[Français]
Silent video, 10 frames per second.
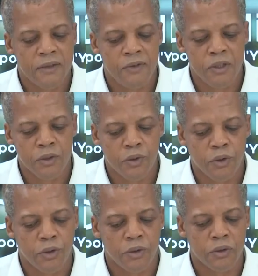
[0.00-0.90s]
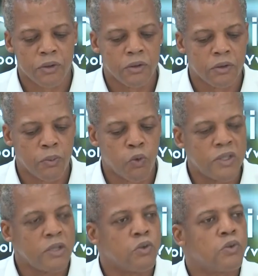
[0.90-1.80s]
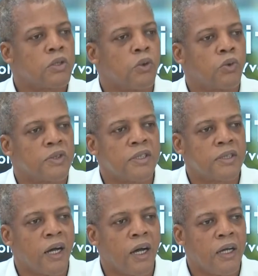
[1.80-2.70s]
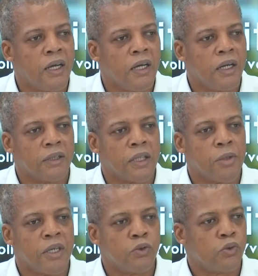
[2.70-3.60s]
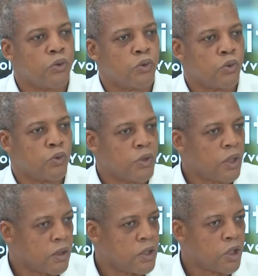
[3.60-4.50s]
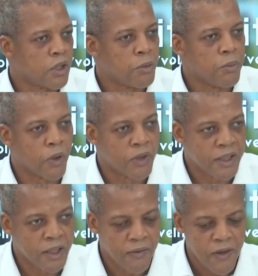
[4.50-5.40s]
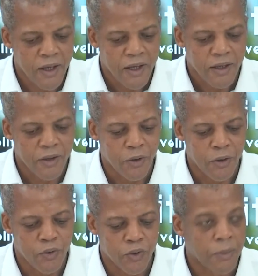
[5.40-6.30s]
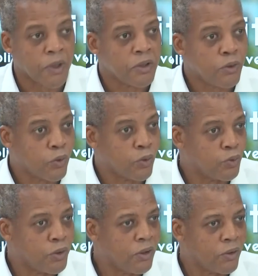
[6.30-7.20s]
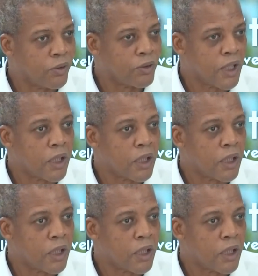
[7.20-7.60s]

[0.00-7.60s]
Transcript: évident que le processus qui consiste à entamer la dissolution du SAG est déjà entamé par l'État et euh, il nous appartient de conduire euh, le ça à